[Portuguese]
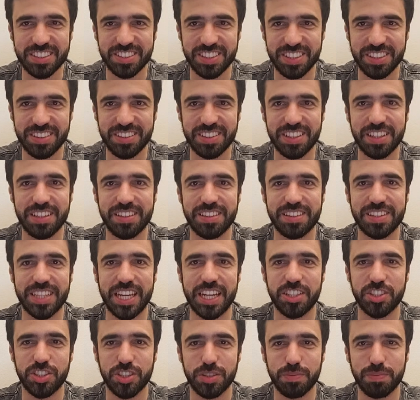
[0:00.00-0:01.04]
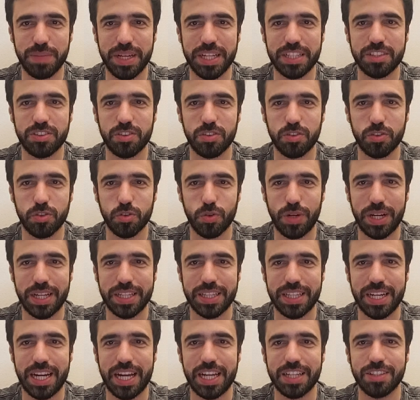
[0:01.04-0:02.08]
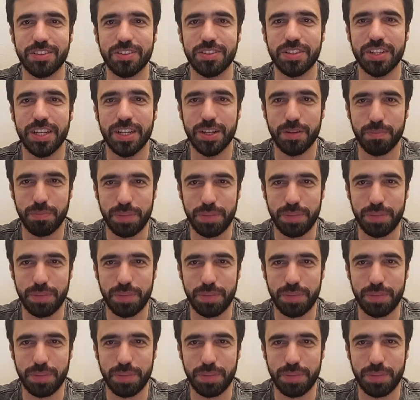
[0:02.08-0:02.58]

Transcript: 17 metros quadrados,